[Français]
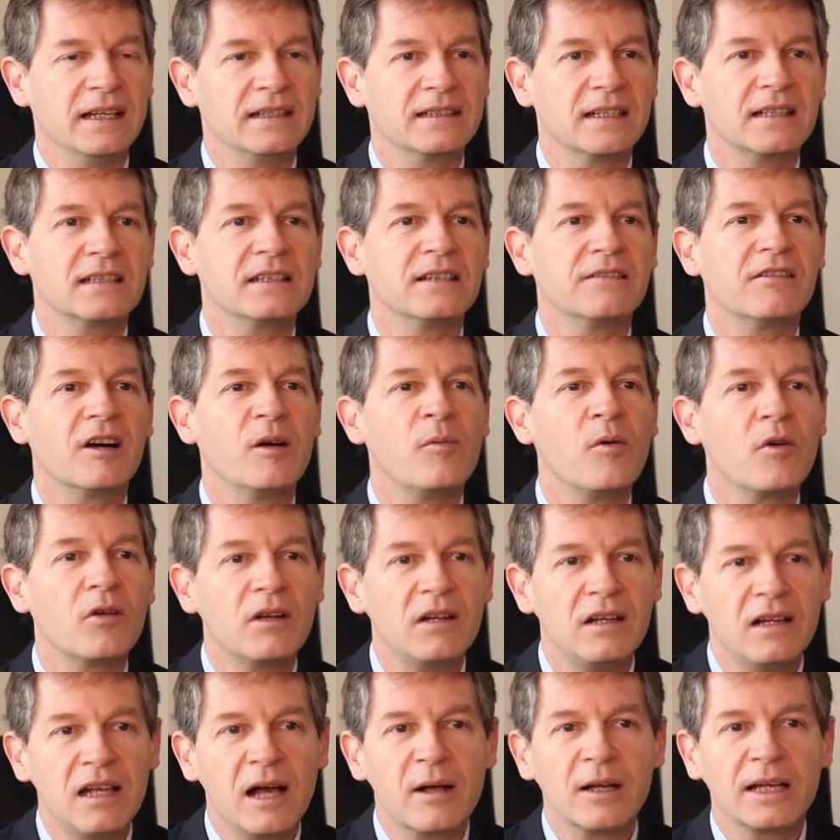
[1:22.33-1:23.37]
Et ça, c'est
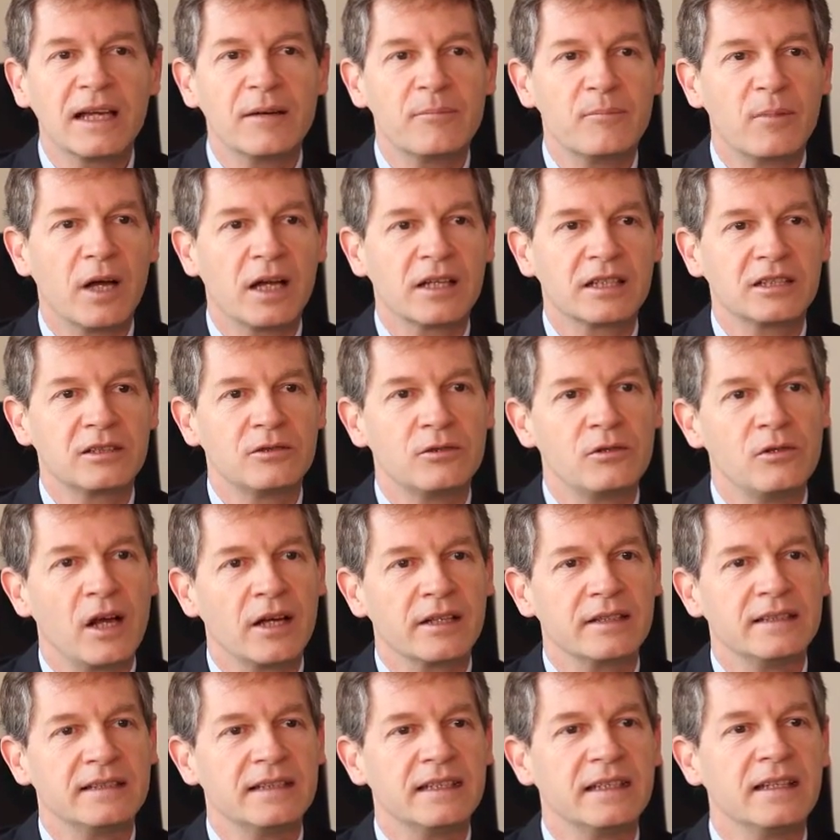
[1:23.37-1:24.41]
vraiment la
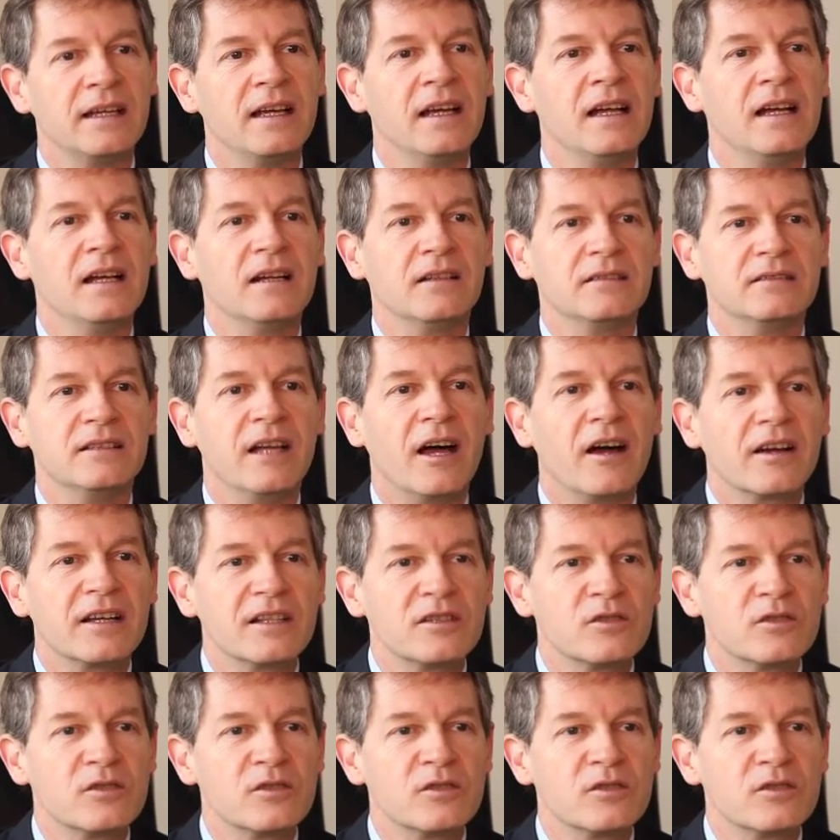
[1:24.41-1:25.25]
particularité d'un